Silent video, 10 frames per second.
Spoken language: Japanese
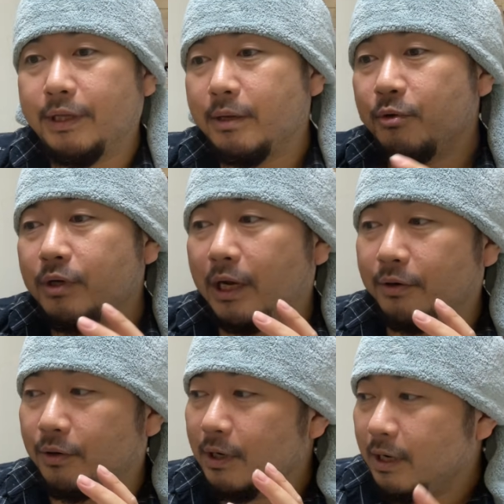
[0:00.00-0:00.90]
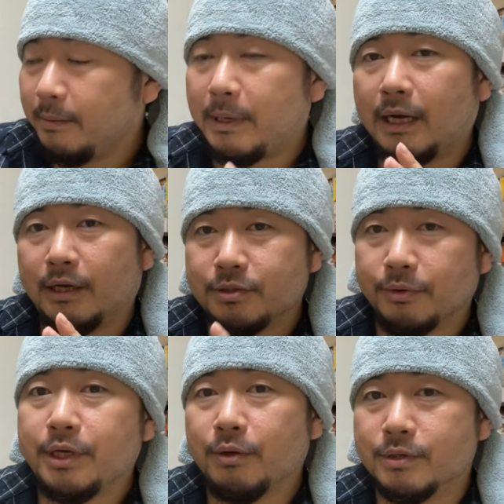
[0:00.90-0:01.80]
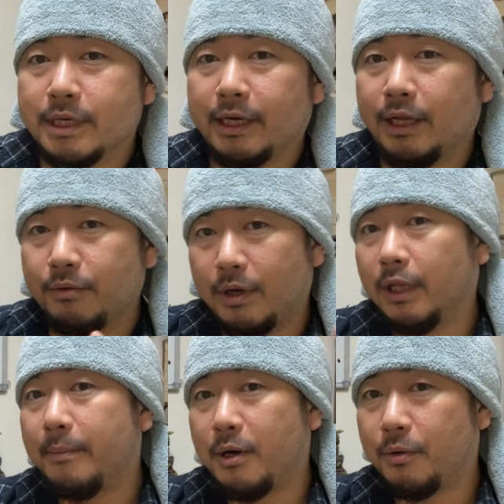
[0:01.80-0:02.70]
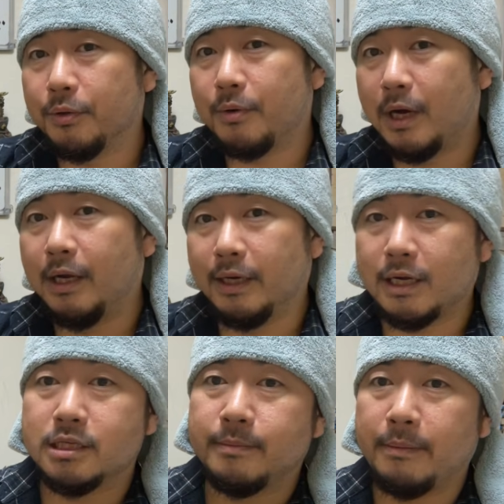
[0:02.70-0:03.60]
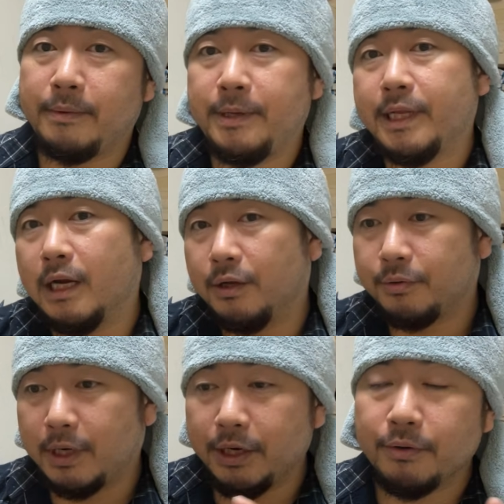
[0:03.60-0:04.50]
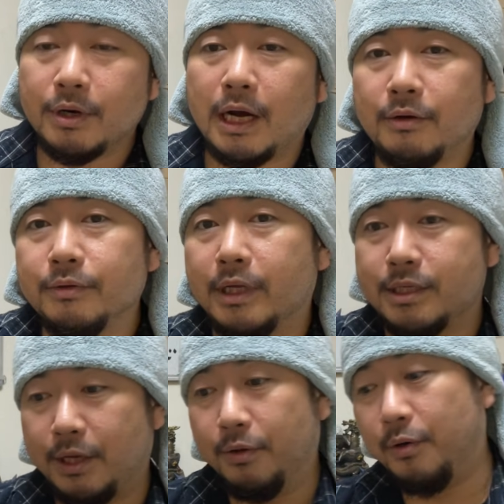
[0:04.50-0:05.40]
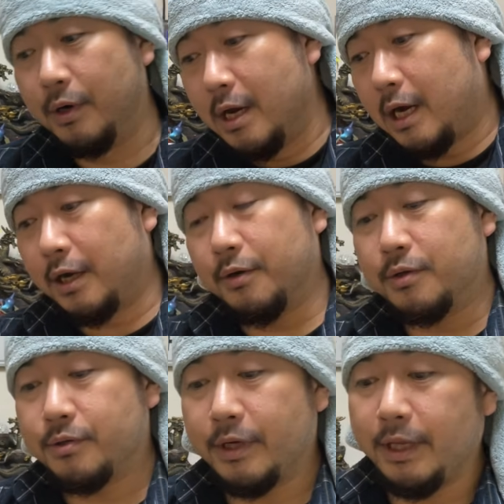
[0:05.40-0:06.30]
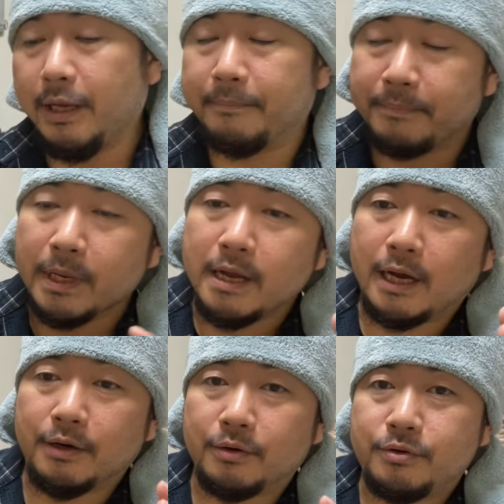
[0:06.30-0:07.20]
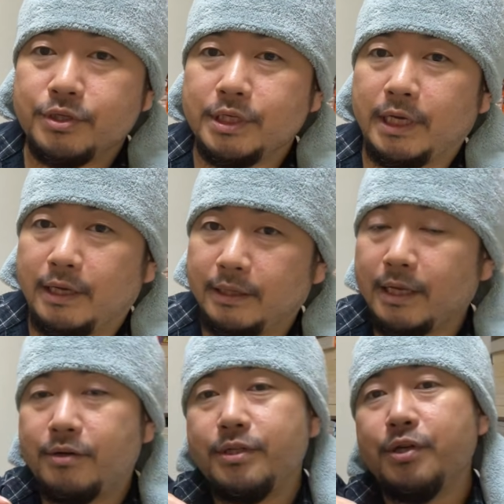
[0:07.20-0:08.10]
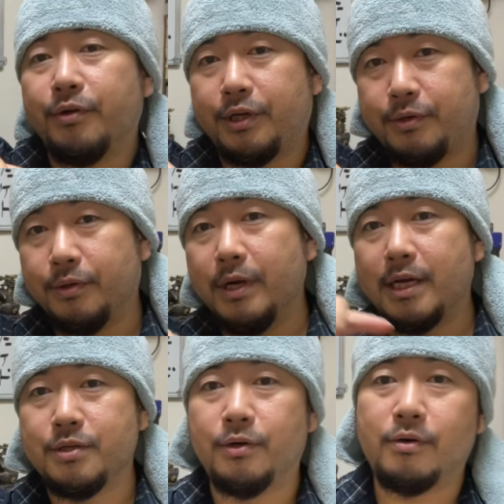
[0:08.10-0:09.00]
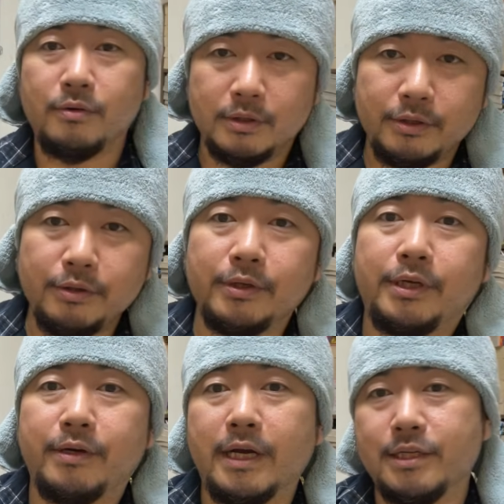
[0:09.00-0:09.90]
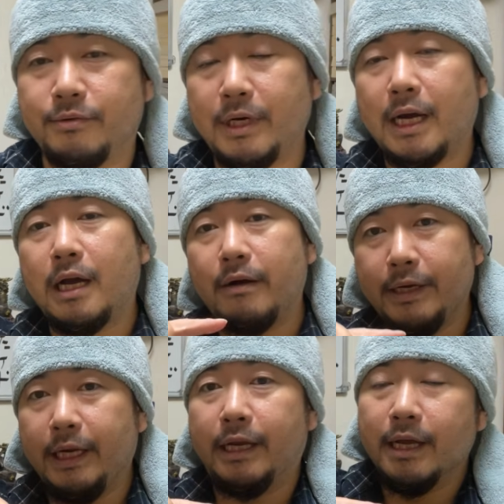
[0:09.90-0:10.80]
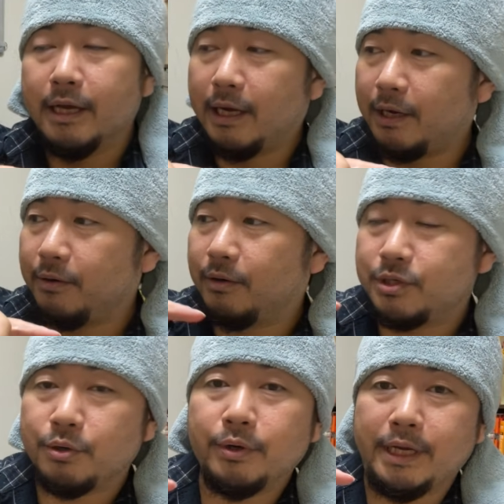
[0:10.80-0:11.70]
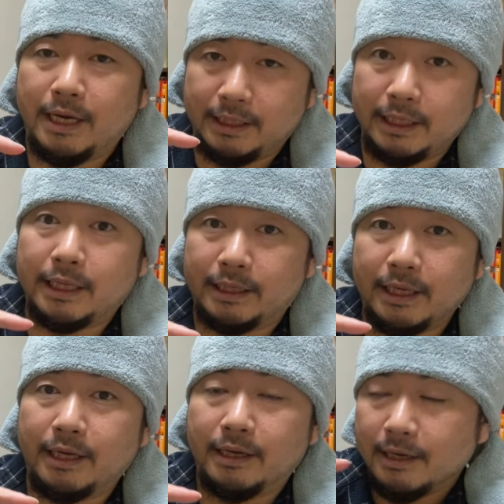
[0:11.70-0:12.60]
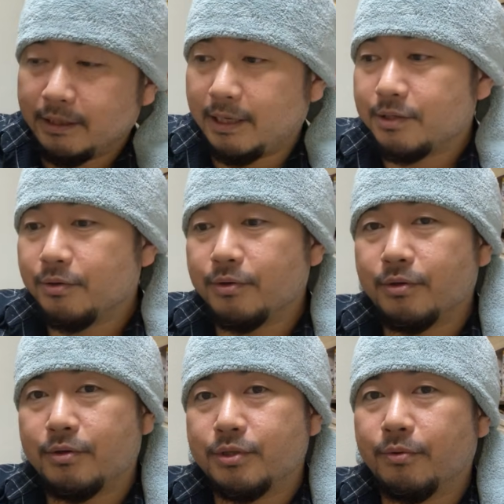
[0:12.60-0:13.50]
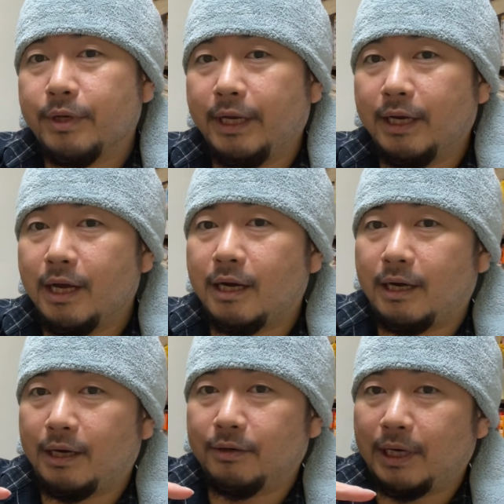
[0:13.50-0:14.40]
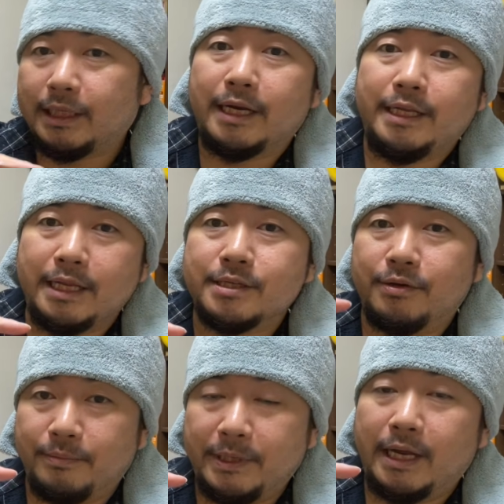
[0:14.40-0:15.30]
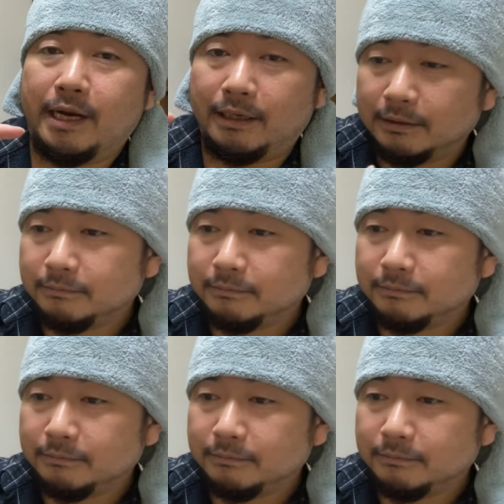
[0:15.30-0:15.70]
で、僕あの、まあ、その日のお酒とかタバコとか、なんかつまみみたいなのとか、いろいろ買うんですけど、あの、それで、あの、くじ、で、くじを引くとなんかその、この、くるっとひっくり返した裏側に、あの、商品が出てて、で、その商品が、あの、当たりですよ、みたいな、